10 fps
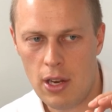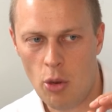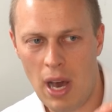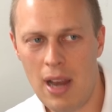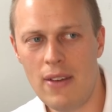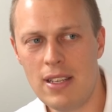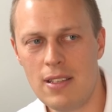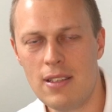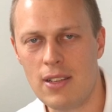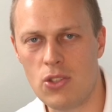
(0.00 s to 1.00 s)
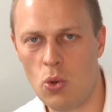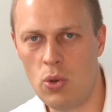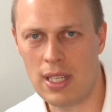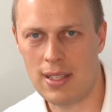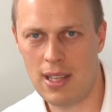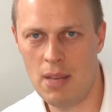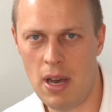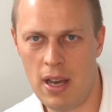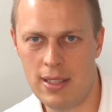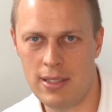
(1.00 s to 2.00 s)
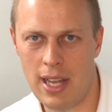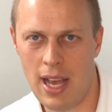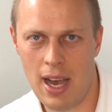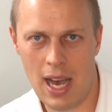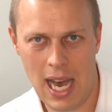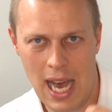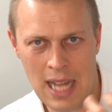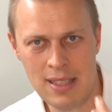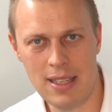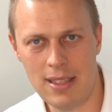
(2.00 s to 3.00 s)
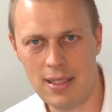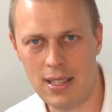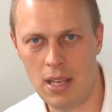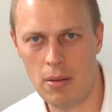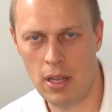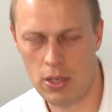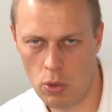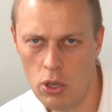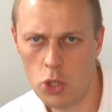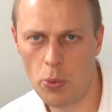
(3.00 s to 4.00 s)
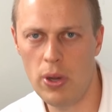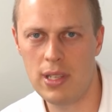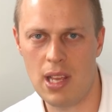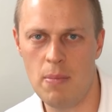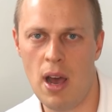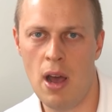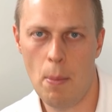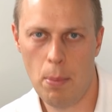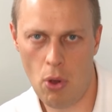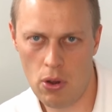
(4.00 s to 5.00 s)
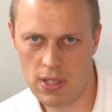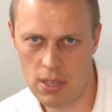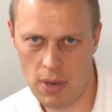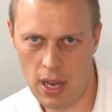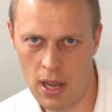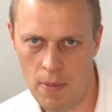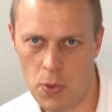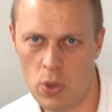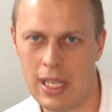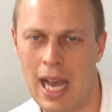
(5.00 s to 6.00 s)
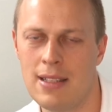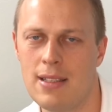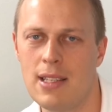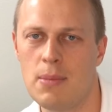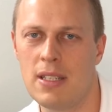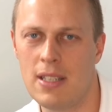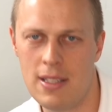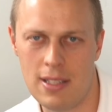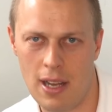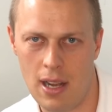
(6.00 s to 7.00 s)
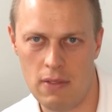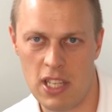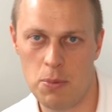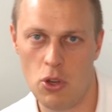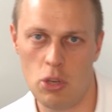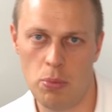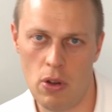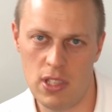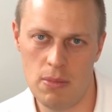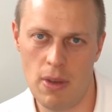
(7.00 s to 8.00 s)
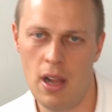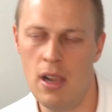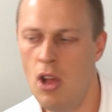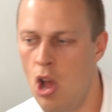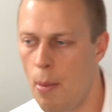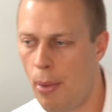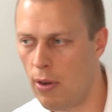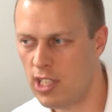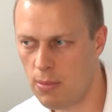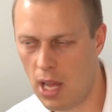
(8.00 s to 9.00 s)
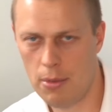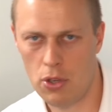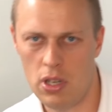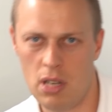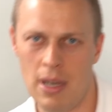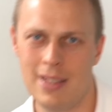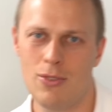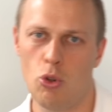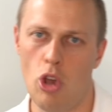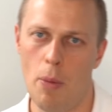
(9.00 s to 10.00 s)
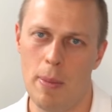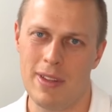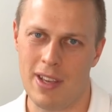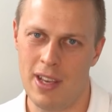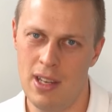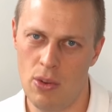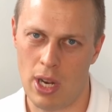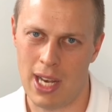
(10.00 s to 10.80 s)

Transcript: normalerweise ist es ja so, dass immer der Ansatz ist, äh, also der Ursprung ist immer proximal und der Ansatz ist immer distal. Was bedeutet proximal? Proximal bedeutet immer zur Körpermitte hin oder